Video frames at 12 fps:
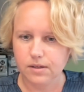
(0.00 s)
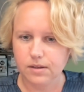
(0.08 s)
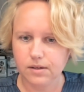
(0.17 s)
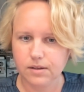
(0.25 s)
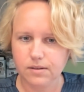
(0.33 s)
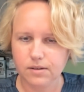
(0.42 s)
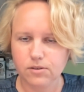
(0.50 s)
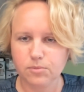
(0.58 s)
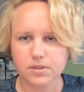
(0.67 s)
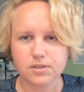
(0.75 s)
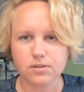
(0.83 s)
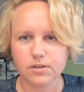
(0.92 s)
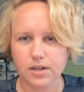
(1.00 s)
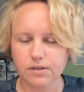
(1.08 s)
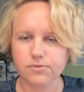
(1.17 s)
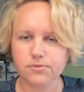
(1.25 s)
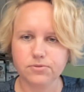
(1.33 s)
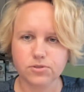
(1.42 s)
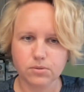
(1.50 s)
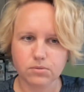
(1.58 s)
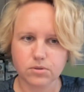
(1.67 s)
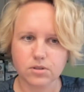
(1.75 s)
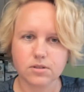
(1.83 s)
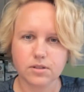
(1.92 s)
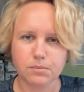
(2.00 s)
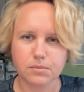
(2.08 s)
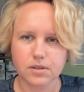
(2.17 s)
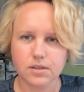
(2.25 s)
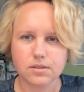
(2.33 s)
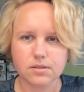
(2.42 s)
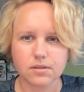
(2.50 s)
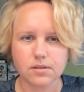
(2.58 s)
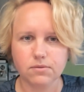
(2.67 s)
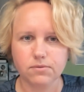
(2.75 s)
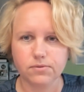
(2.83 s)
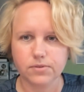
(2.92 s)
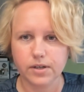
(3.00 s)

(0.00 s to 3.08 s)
E, natomiast to have siłą rzeczy tam jest i